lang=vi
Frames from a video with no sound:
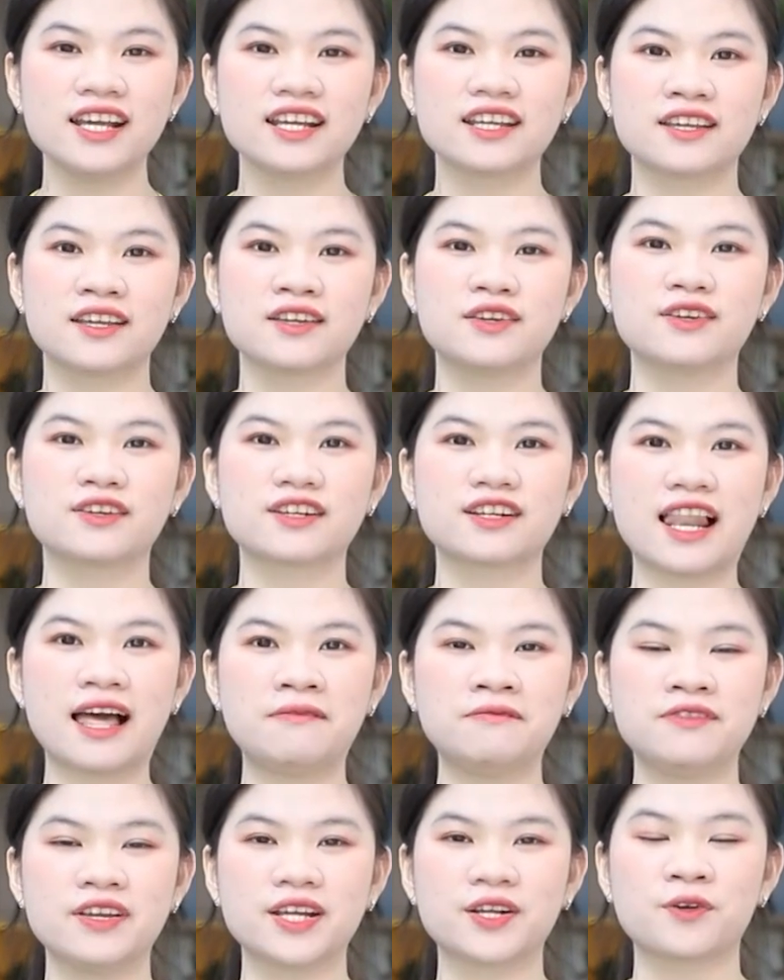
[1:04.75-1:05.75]
khi được
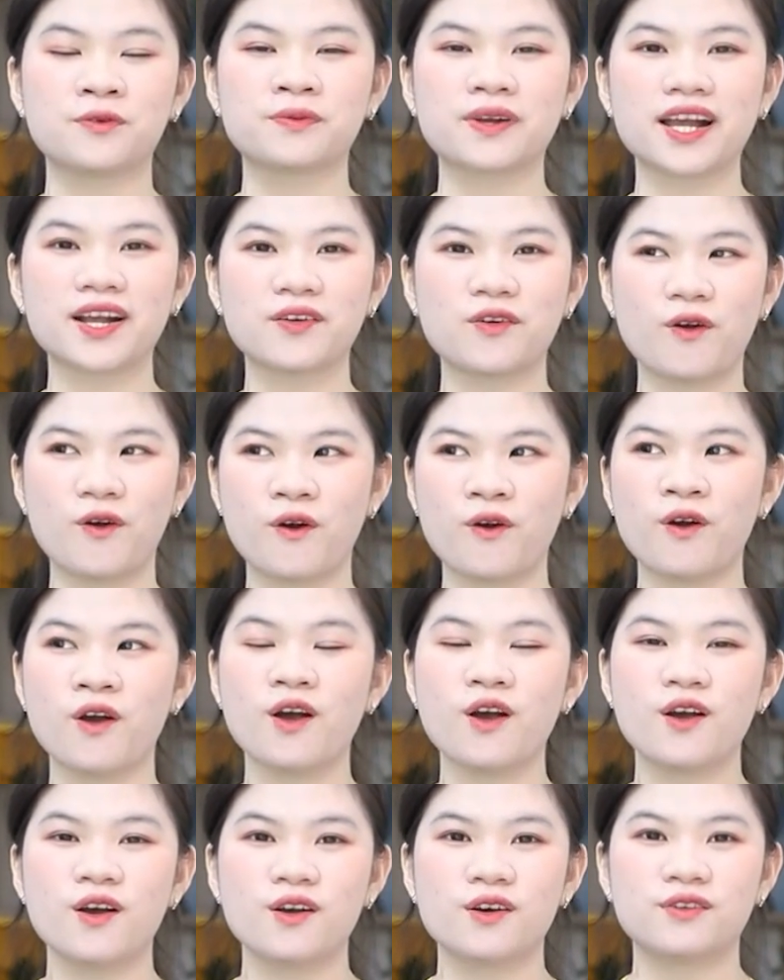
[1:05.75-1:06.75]
làm việc cùng các cô
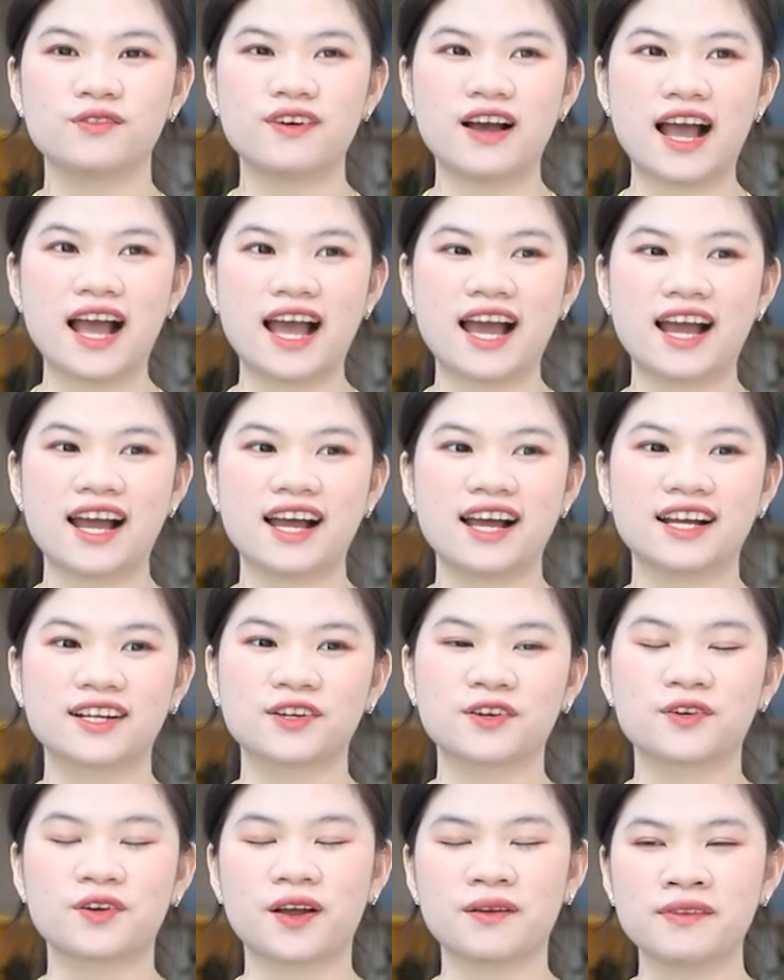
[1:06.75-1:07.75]
và
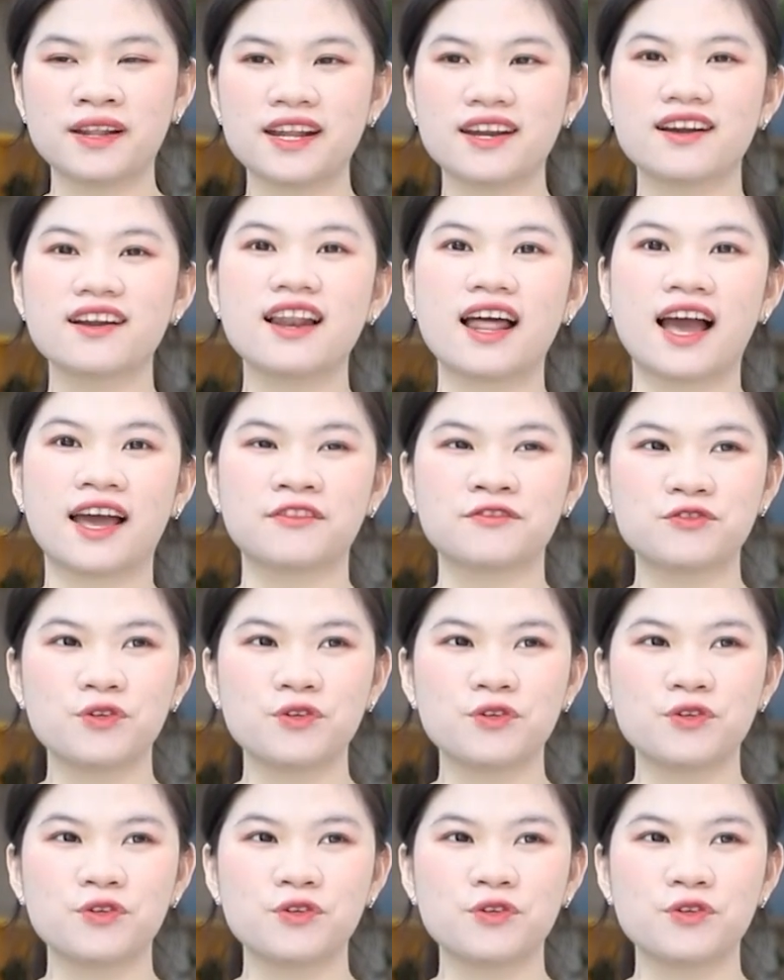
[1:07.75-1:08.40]
cảm thấy rất là hạnh